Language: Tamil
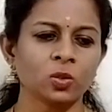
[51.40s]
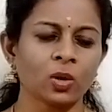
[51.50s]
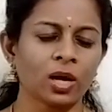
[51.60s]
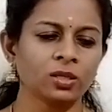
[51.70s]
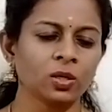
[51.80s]
ஸோ
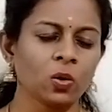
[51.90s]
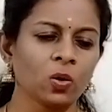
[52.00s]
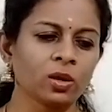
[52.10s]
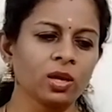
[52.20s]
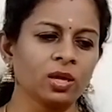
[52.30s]
அதை
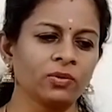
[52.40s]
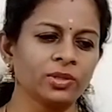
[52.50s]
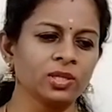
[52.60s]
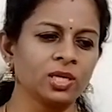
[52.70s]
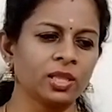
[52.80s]
நோக்கி
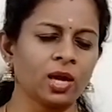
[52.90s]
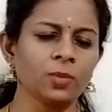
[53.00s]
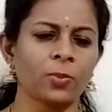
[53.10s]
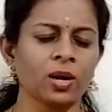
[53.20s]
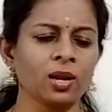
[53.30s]
வந்து
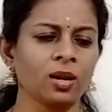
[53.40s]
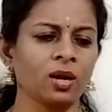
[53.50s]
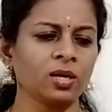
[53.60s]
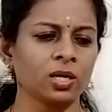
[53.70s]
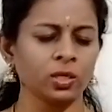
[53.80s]
ஏதாவது
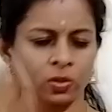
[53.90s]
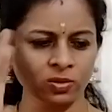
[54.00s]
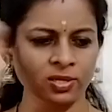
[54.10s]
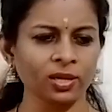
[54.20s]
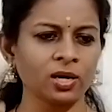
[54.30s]
பண்ணலான்ற
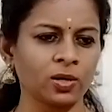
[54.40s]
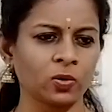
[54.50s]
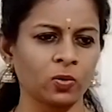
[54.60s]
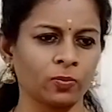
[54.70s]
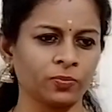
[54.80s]
யோசனைகள்
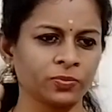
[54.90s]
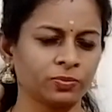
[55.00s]
இருக்கும்